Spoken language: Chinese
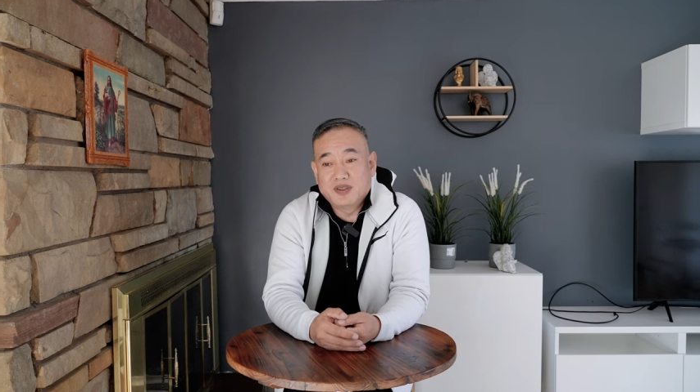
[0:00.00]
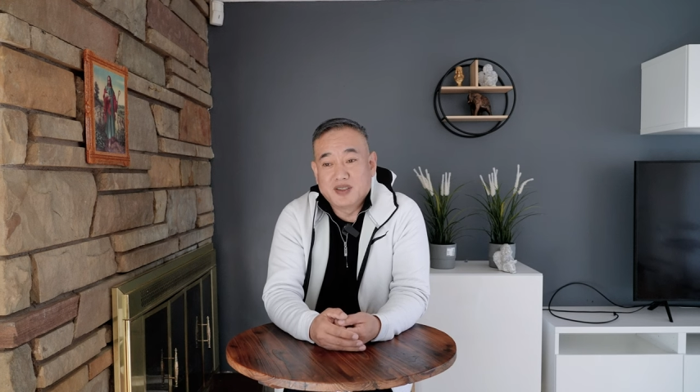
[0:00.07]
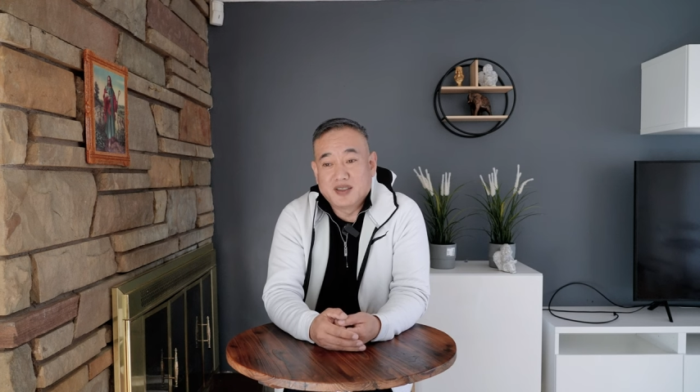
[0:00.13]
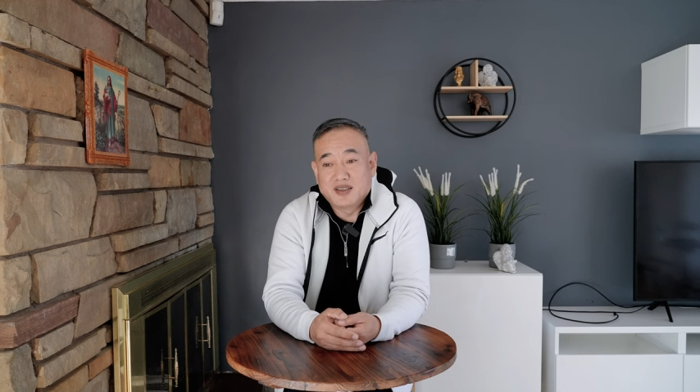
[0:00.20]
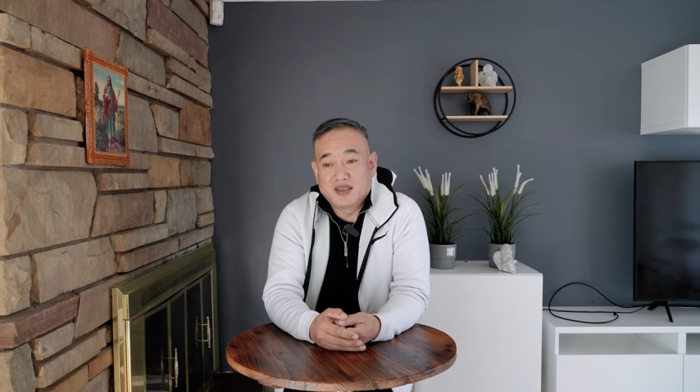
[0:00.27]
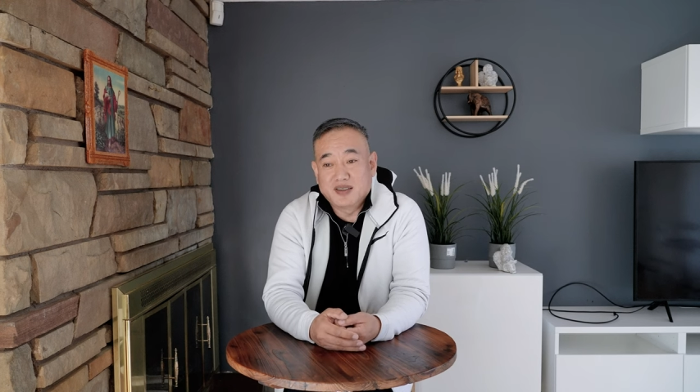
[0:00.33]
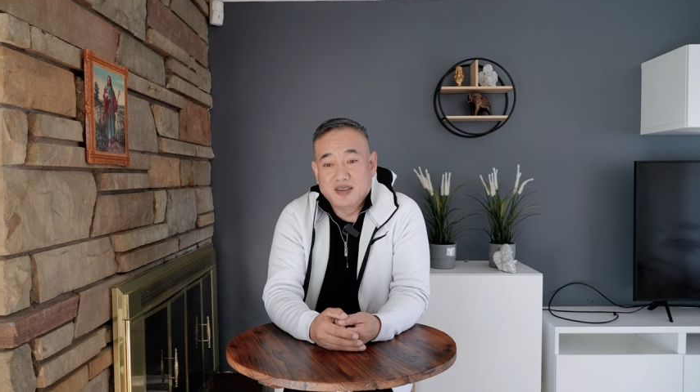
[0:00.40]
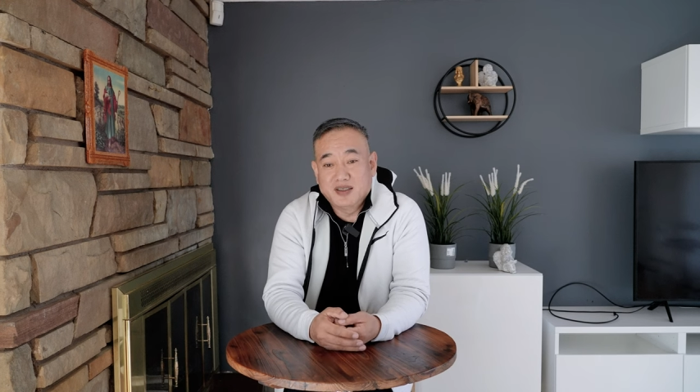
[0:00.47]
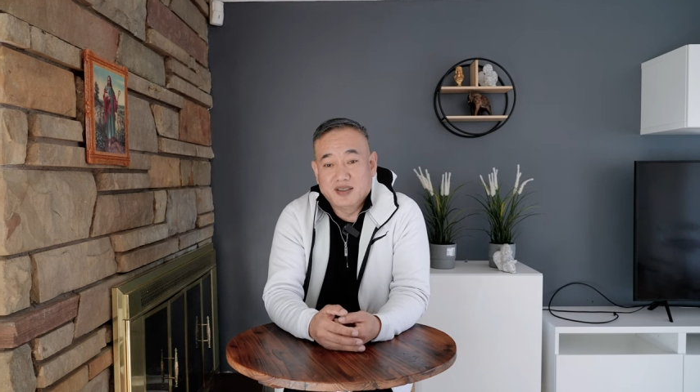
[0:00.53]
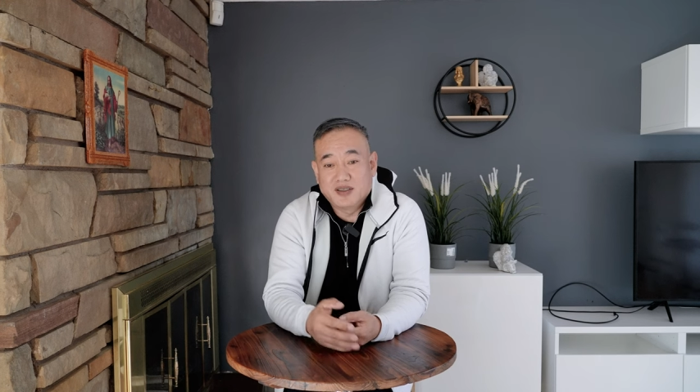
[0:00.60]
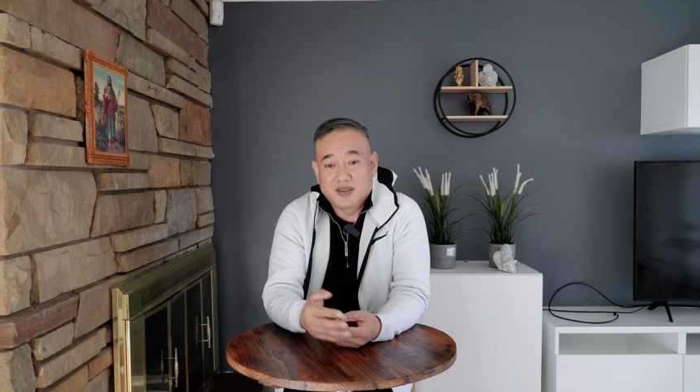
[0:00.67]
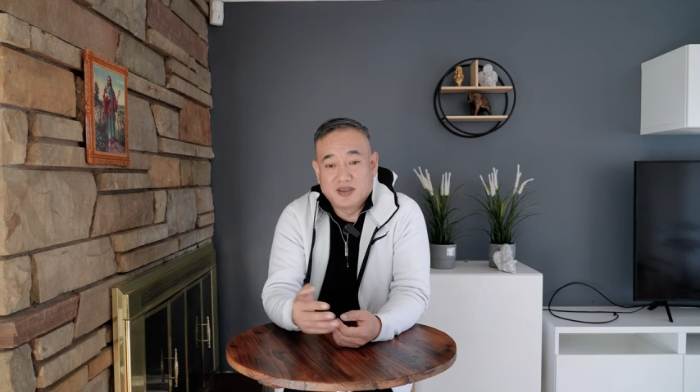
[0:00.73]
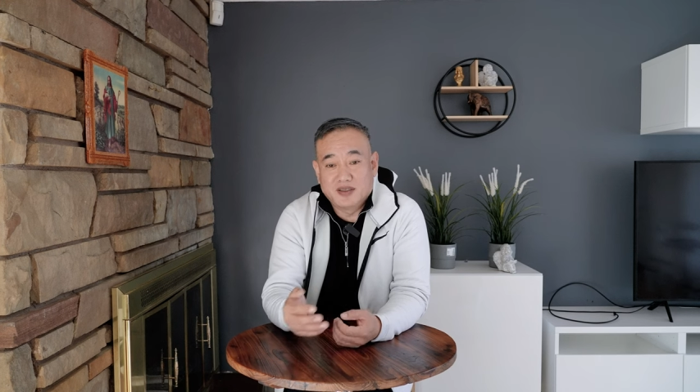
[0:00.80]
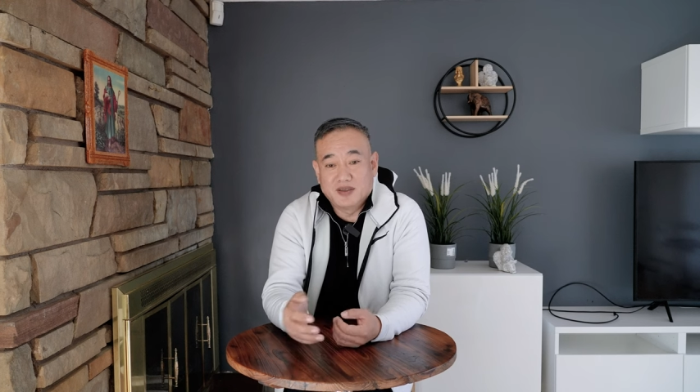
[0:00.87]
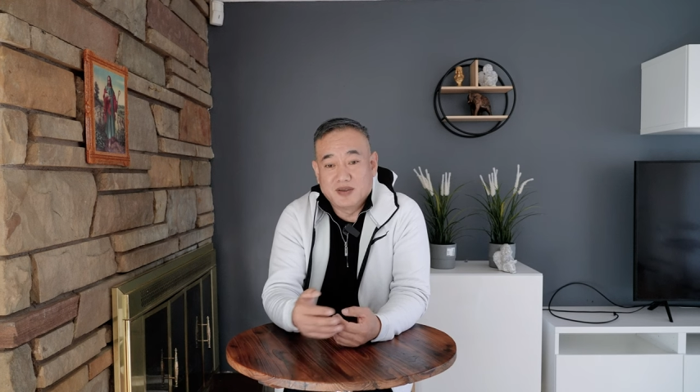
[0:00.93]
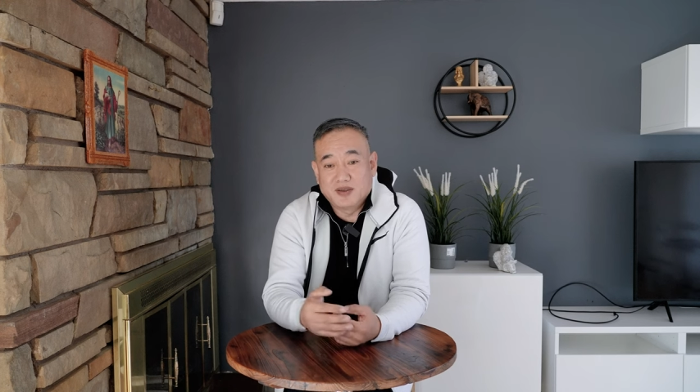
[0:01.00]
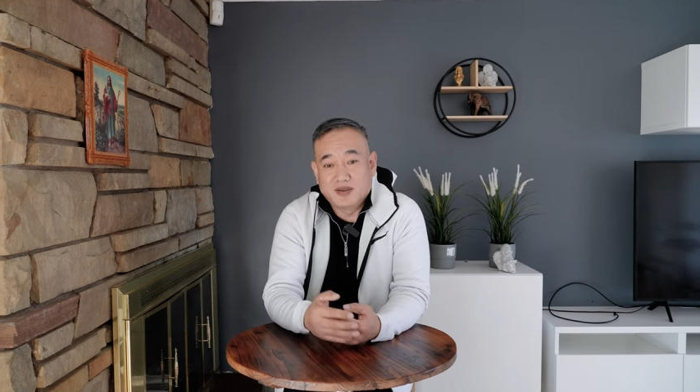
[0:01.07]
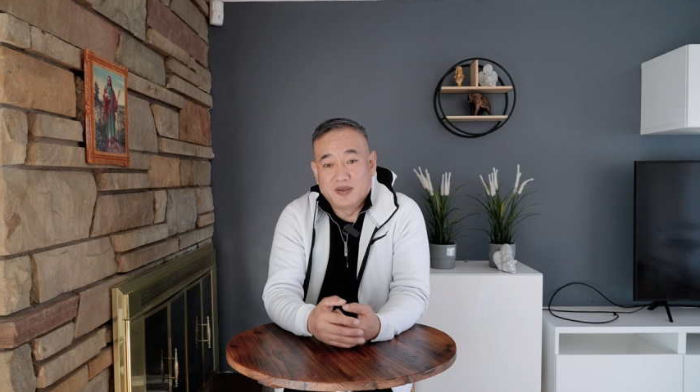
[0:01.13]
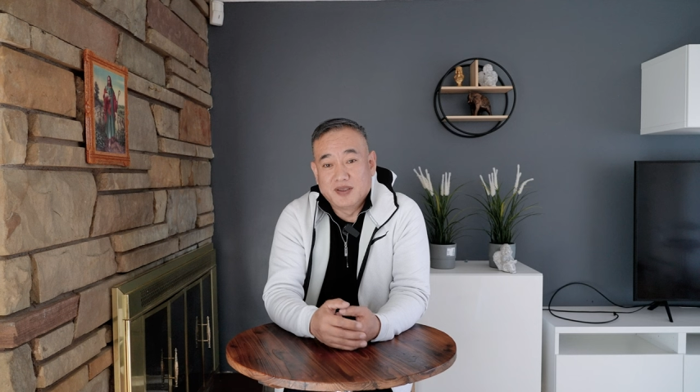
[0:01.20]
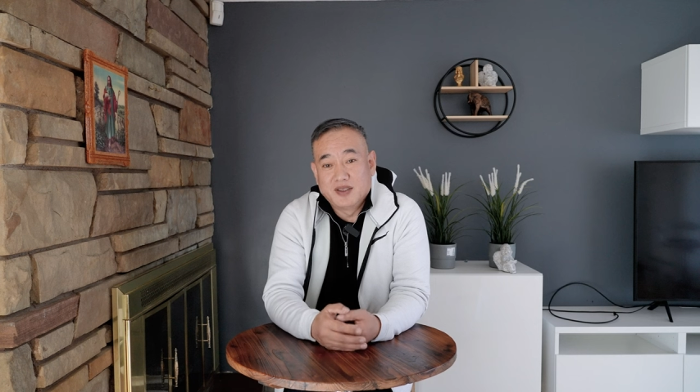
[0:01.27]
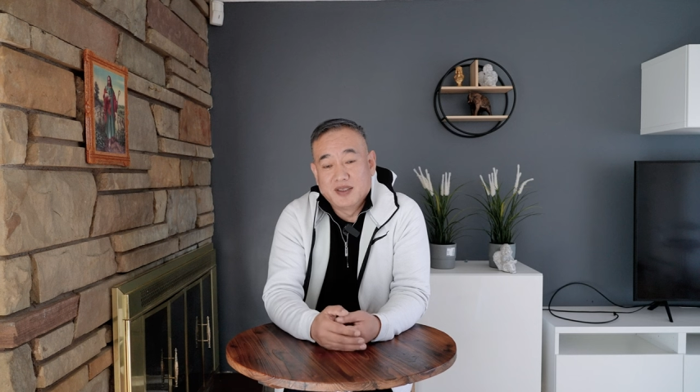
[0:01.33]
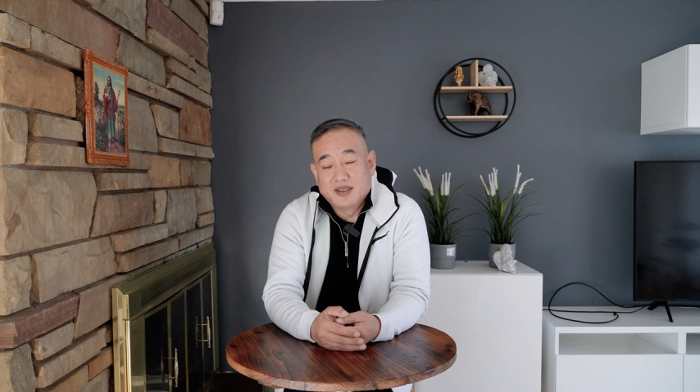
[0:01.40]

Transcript: 事呢，实际上是。